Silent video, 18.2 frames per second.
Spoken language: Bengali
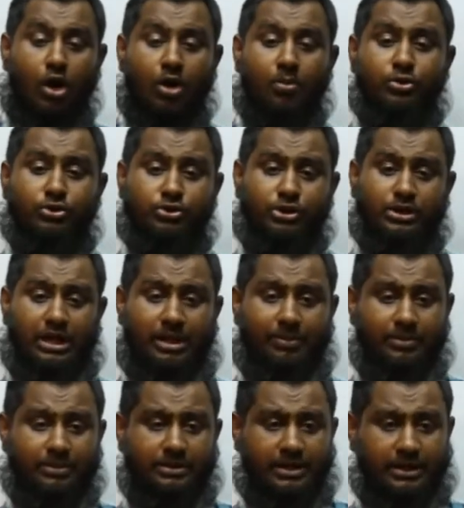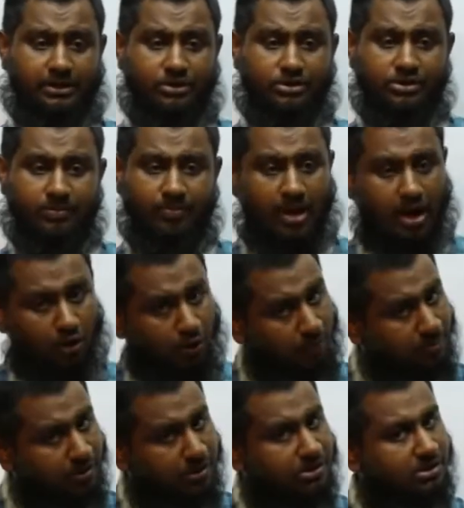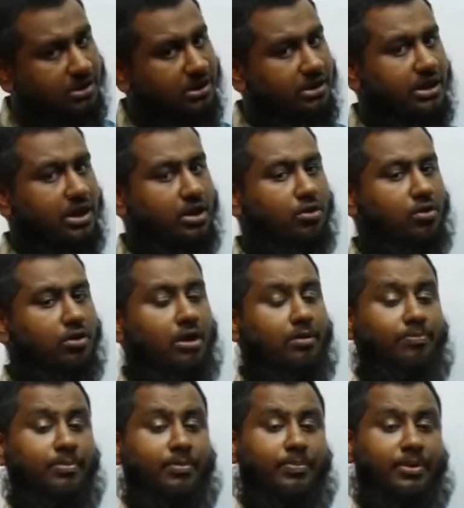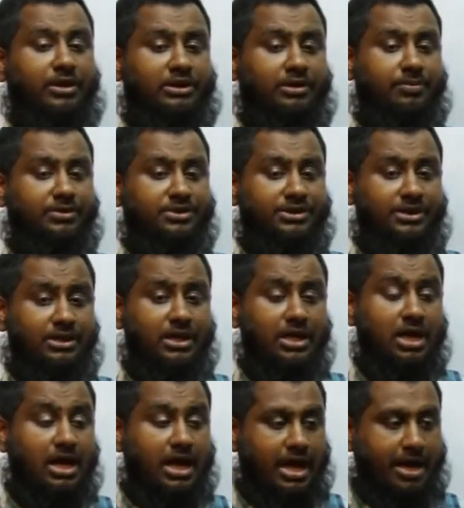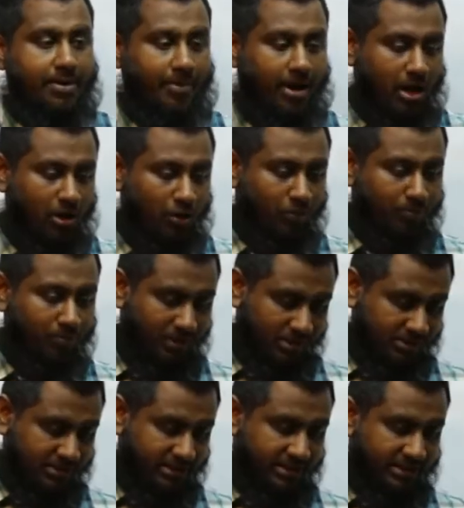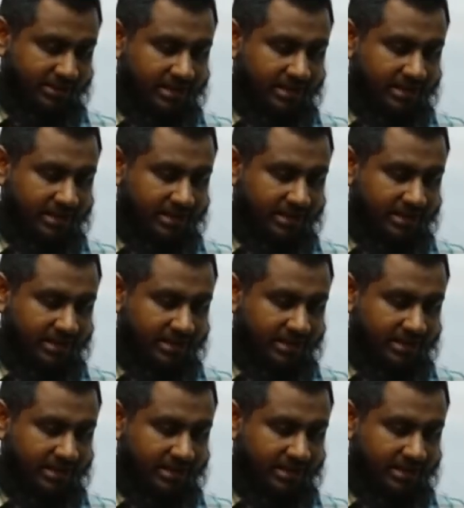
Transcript: অবশ্যই আমাদের একটা হচ্ছে ভালো বীজ নির্ধারণ করার পাশাপাশি এই ভালো বীজ যেটা